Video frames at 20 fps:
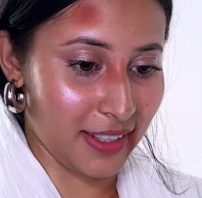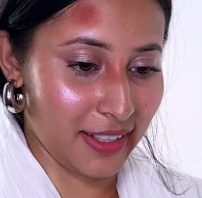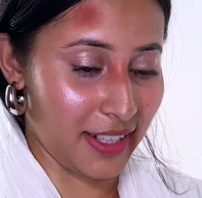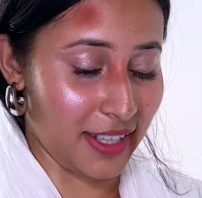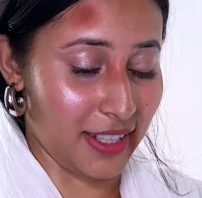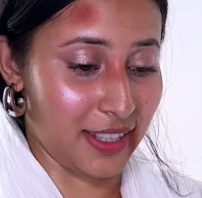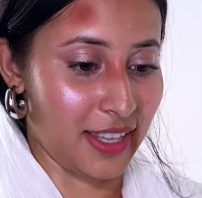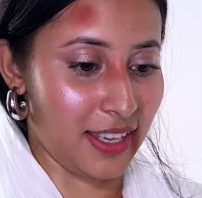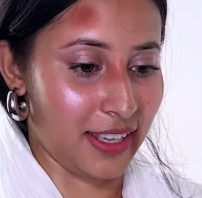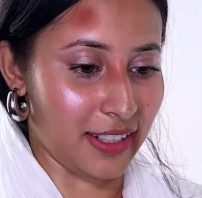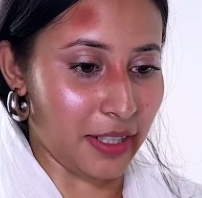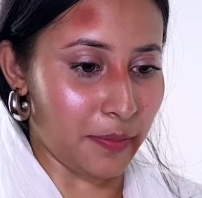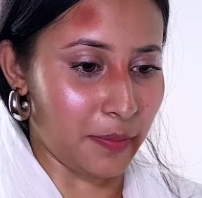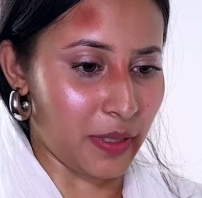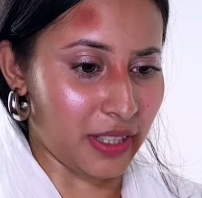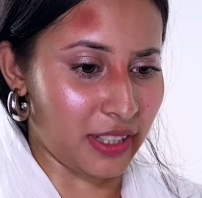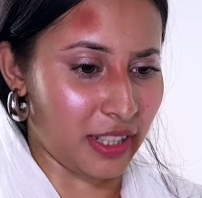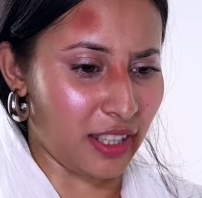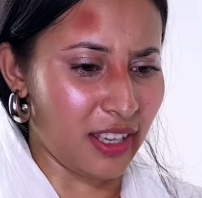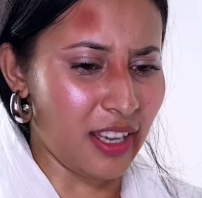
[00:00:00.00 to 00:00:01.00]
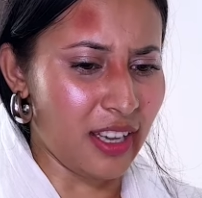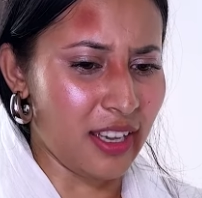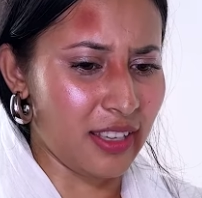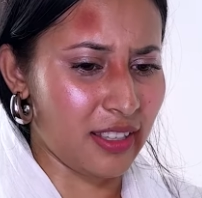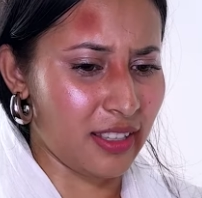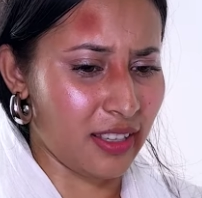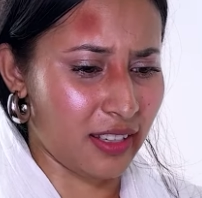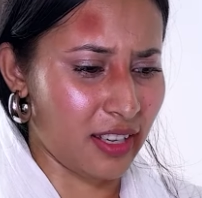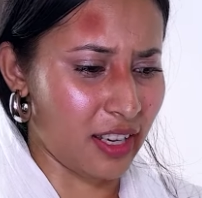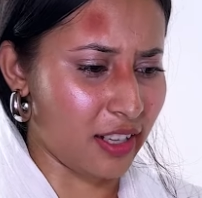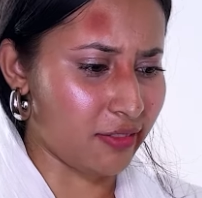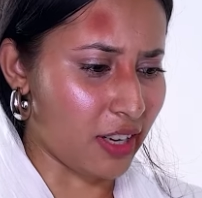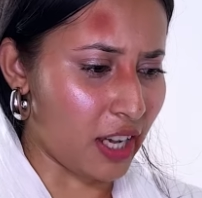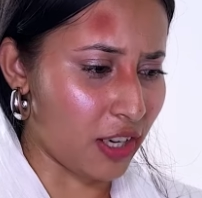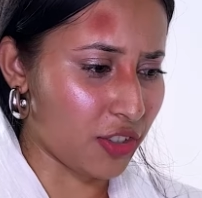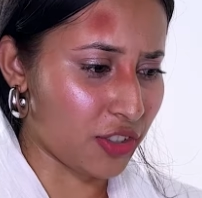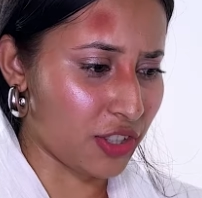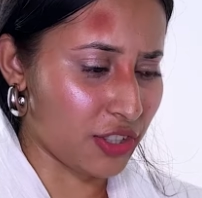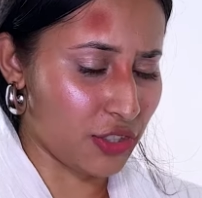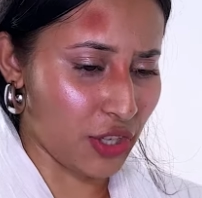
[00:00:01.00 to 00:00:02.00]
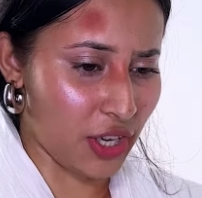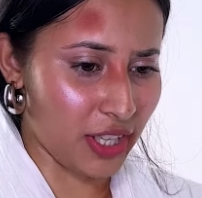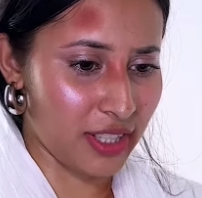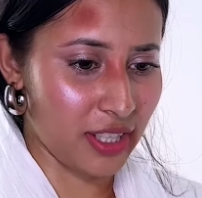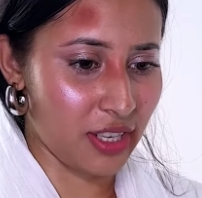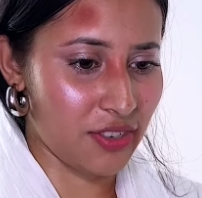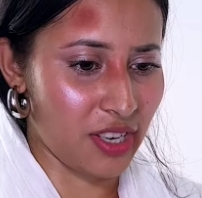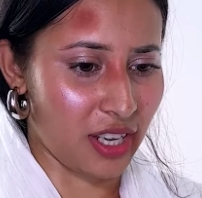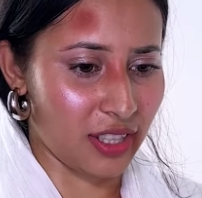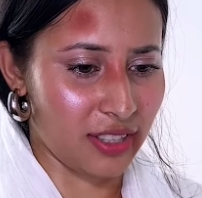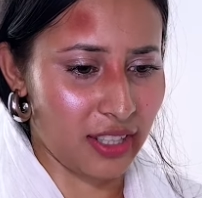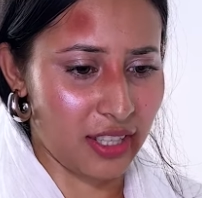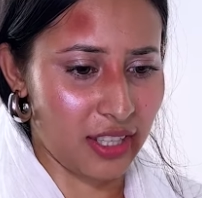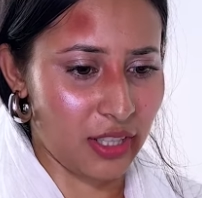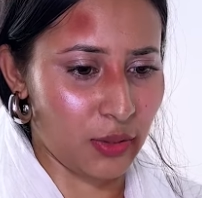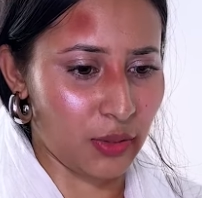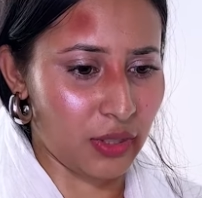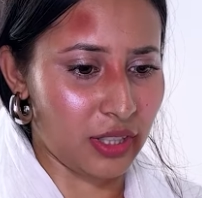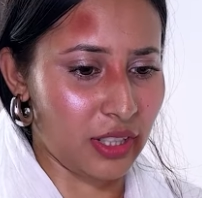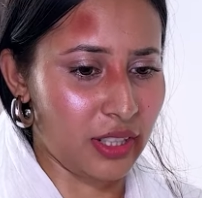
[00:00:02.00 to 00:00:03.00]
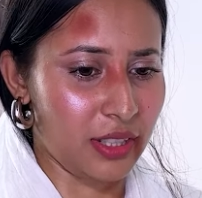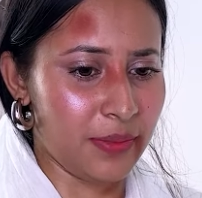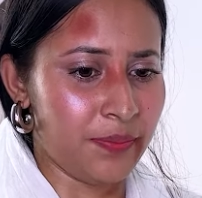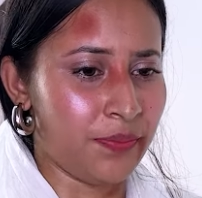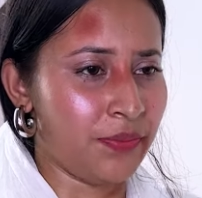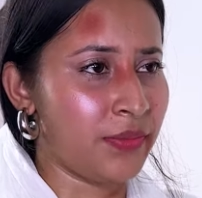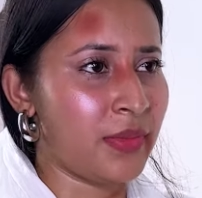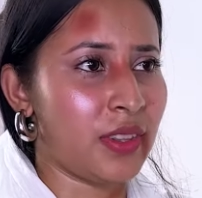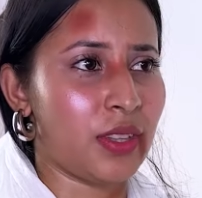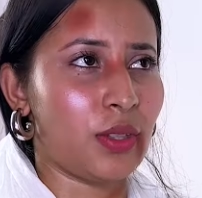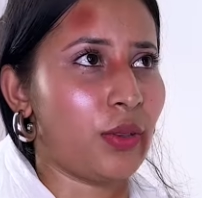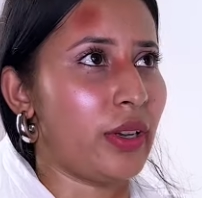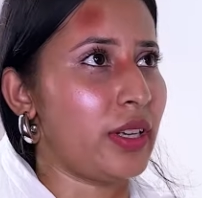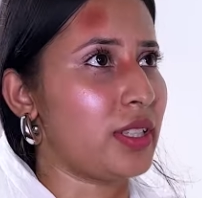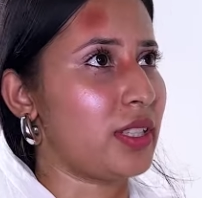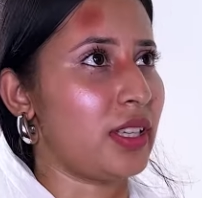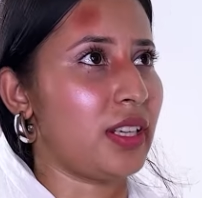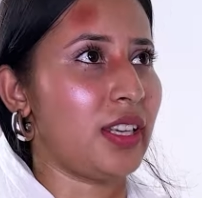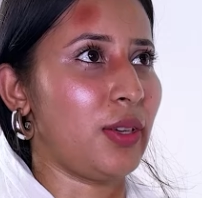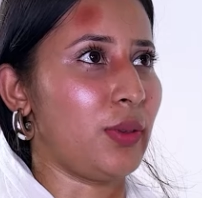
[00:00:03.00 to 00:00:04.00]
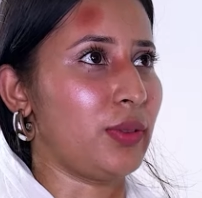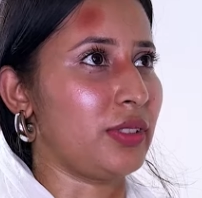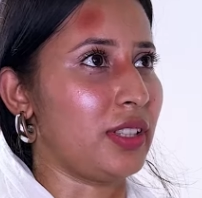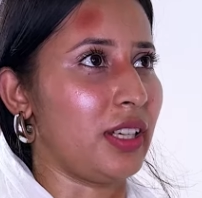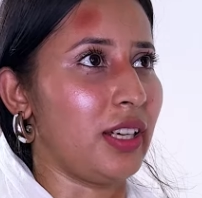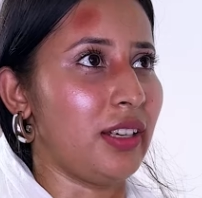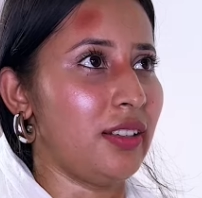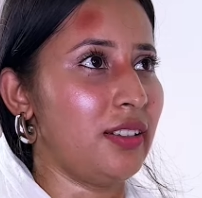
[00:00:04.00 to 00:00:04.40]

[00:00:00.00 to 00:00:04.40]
दिन नहीं देखना पड़ता ये घर वालों की चॉइस से शादी की होती तो ऐसा नहीं होता